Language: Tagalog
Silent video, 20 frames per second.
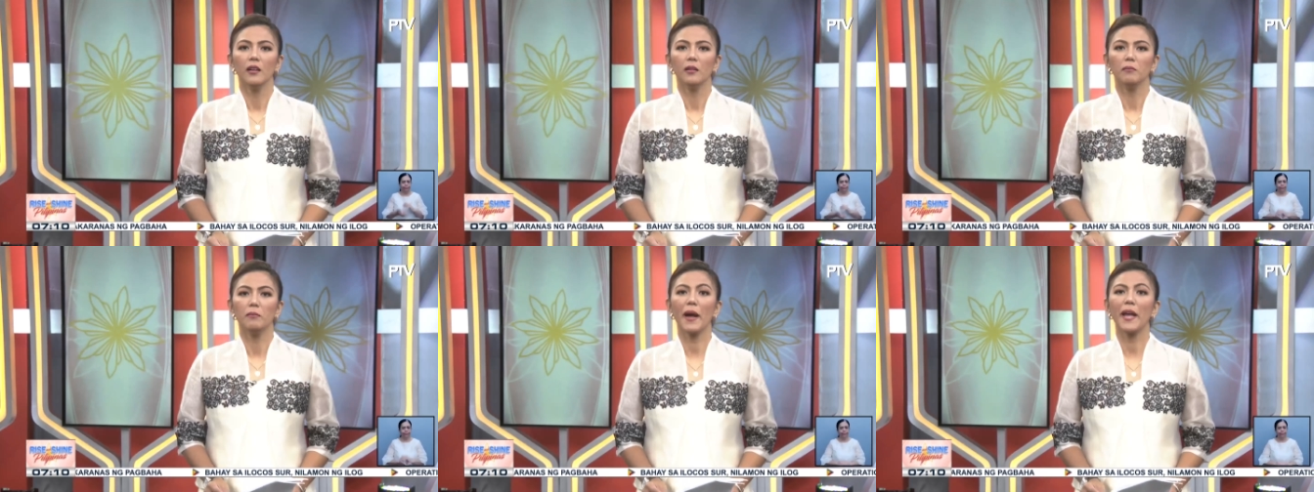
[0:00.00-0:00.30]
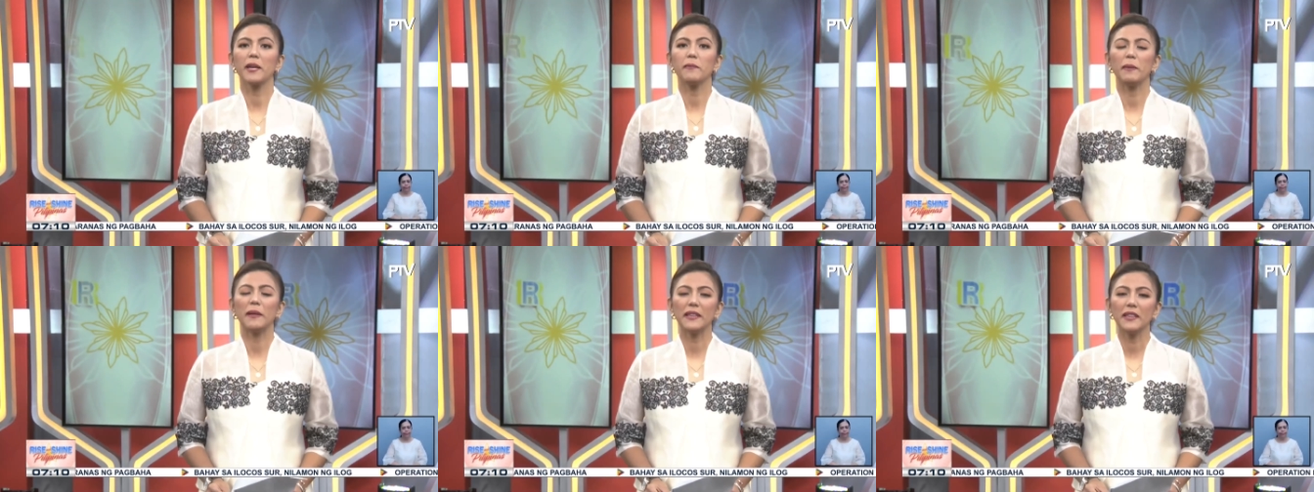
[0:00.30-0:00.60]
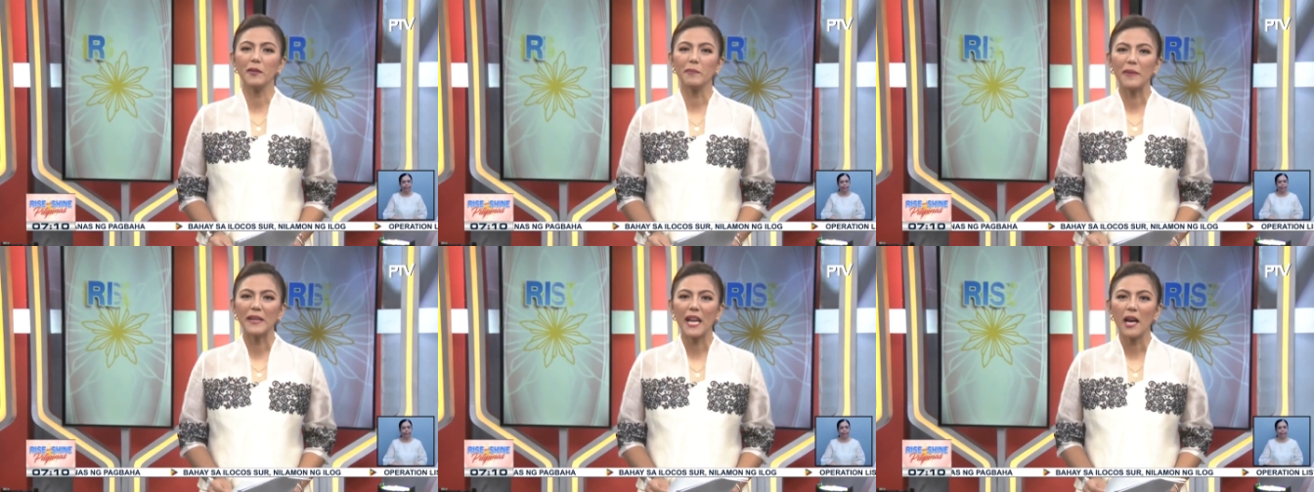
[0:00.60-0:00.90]
Mahigpit
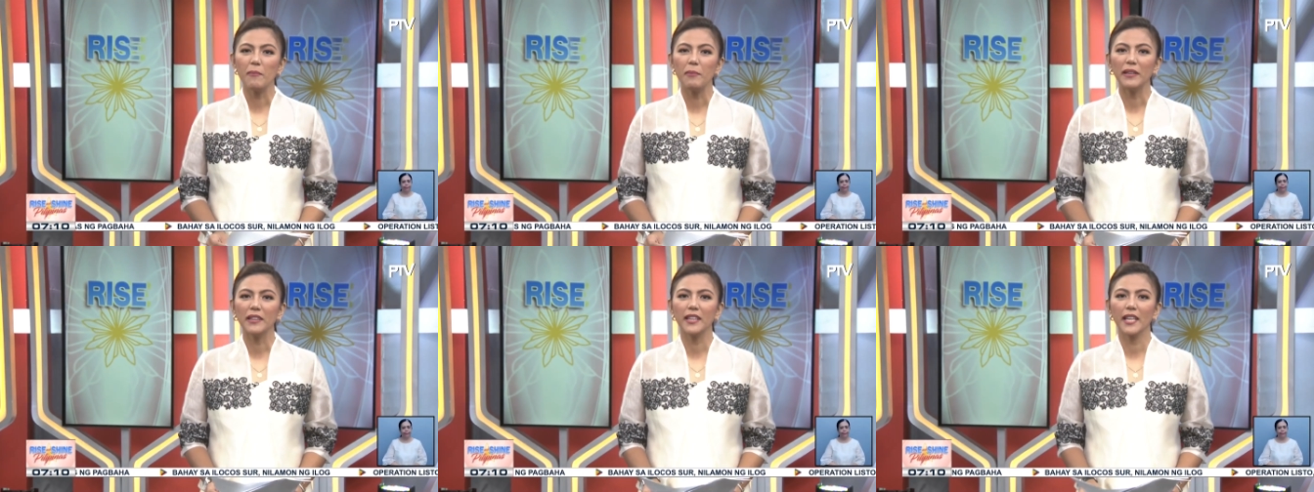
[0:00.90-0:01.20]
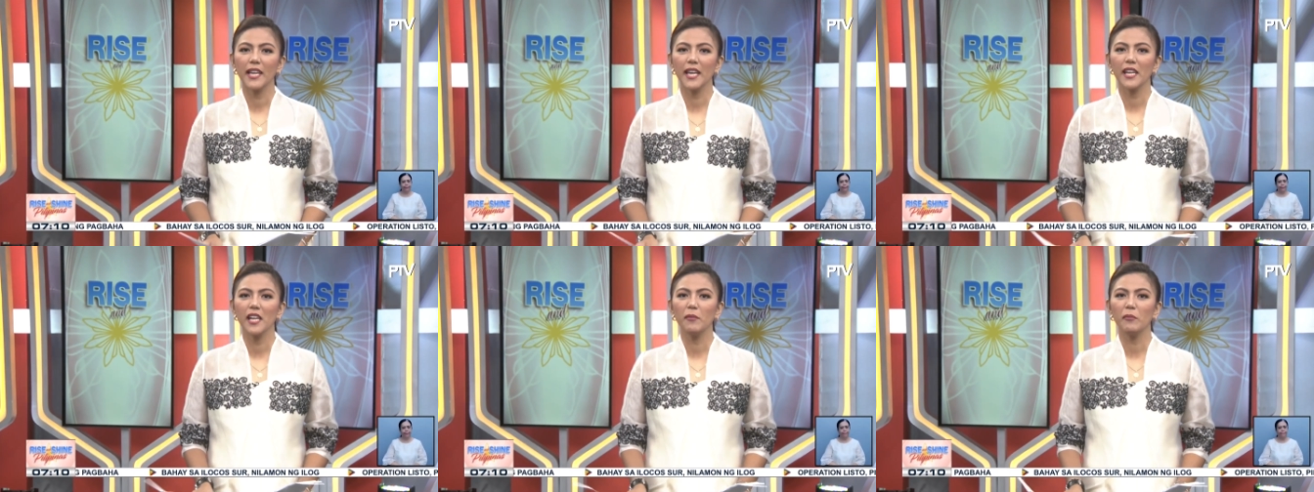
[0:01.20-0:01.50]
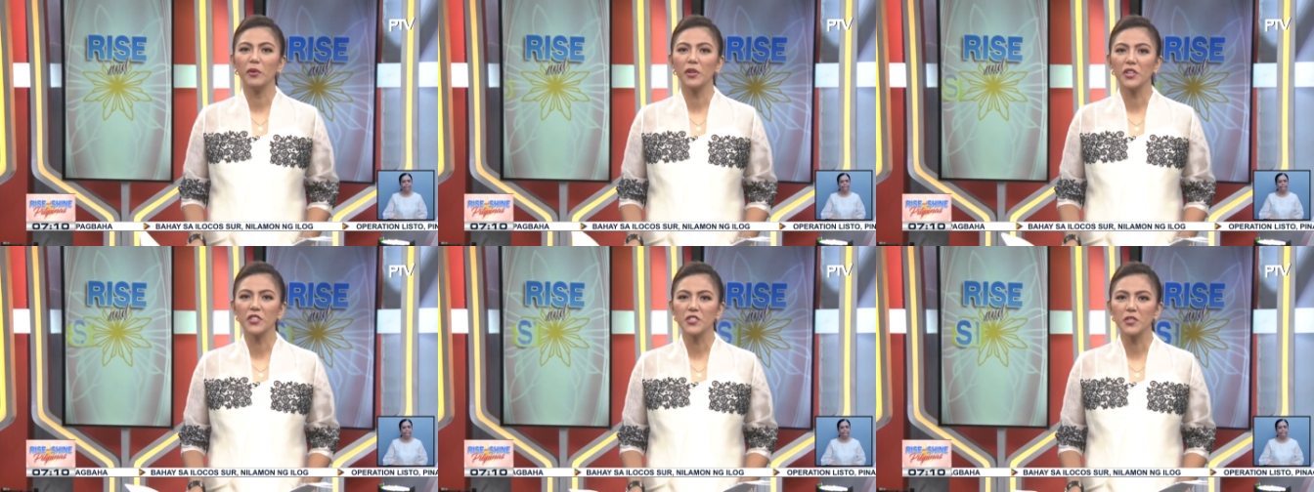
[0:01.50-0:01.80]
na binabantayan ng
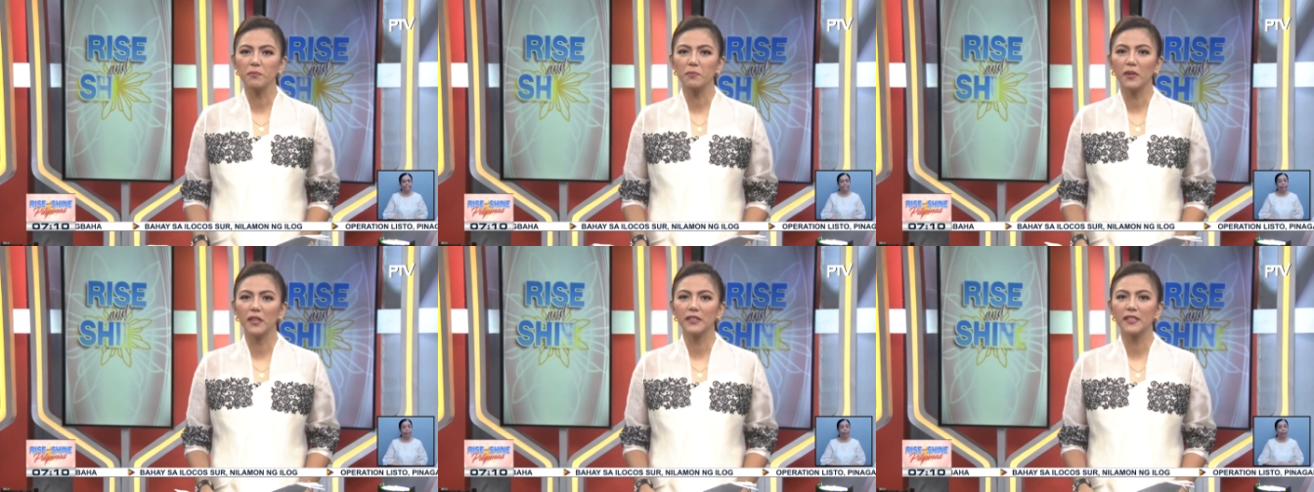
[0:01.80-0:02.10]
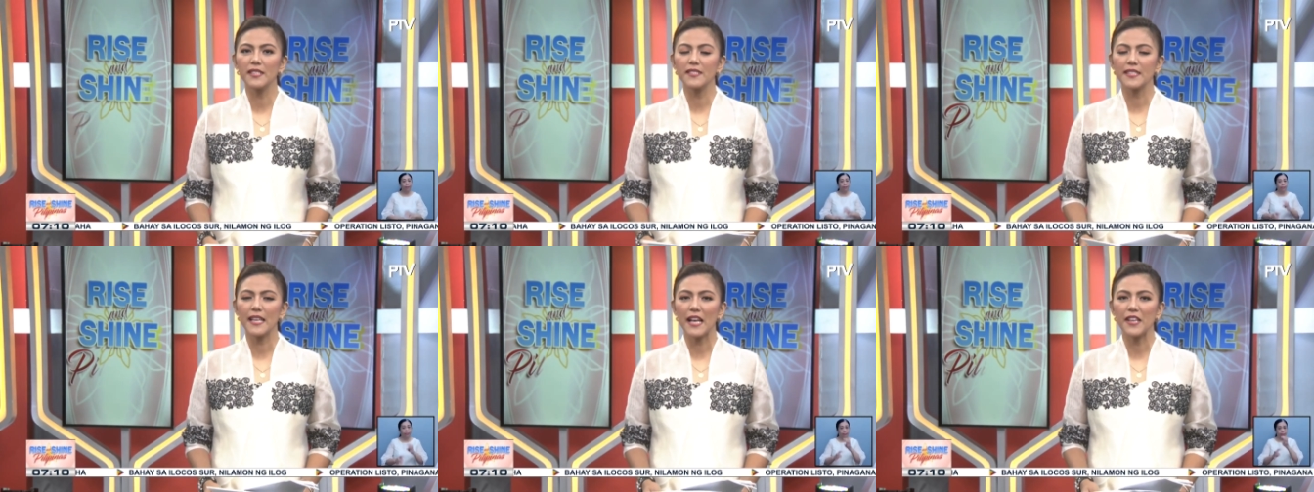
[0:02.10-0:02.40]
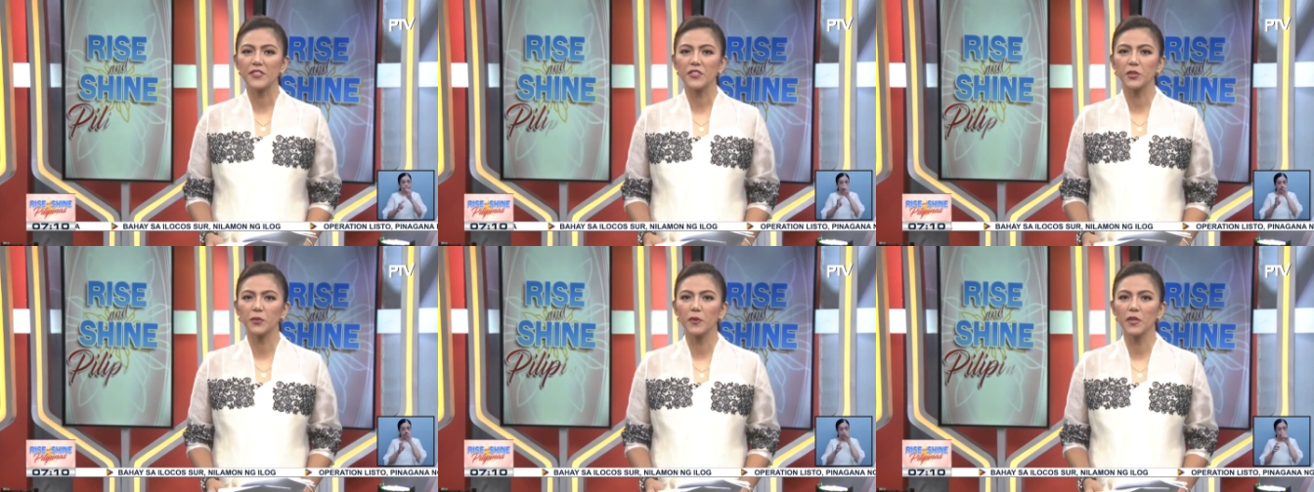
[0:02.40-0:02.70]
Municipal
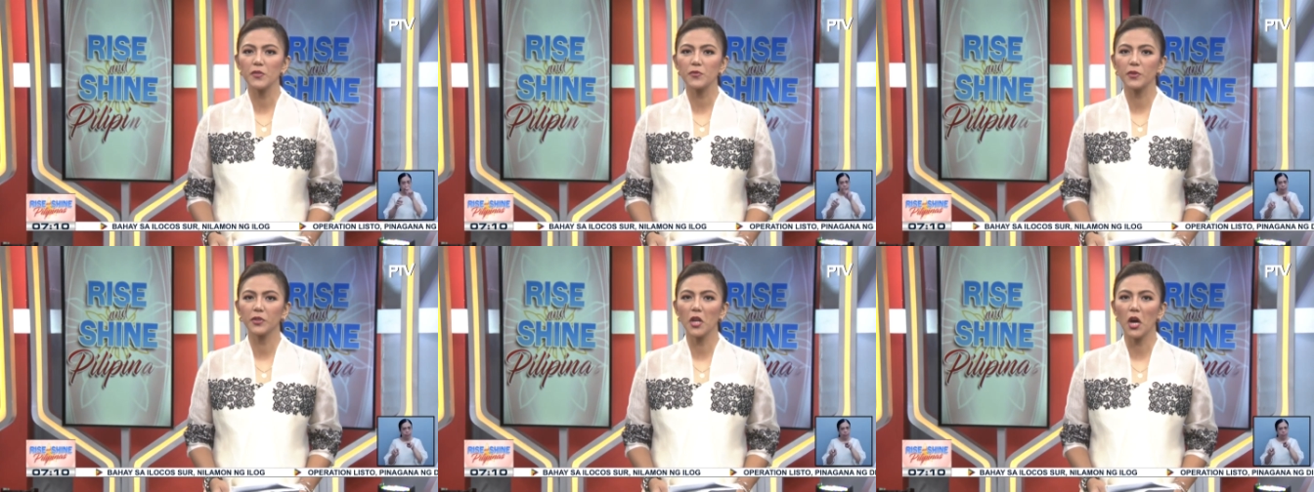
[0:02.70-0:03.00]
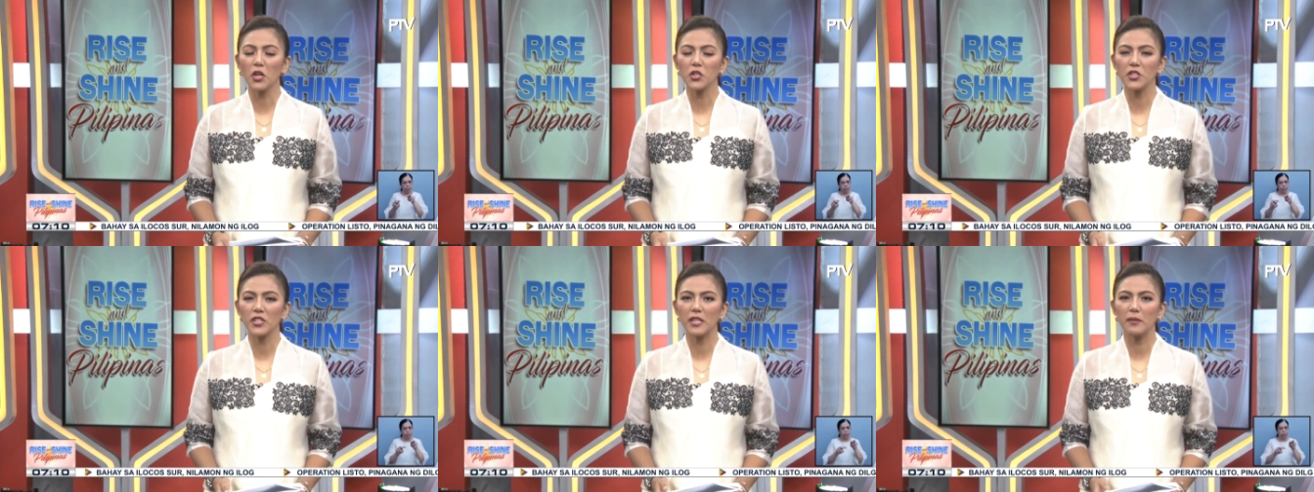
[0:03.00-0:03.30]
Disaster Risk Reduction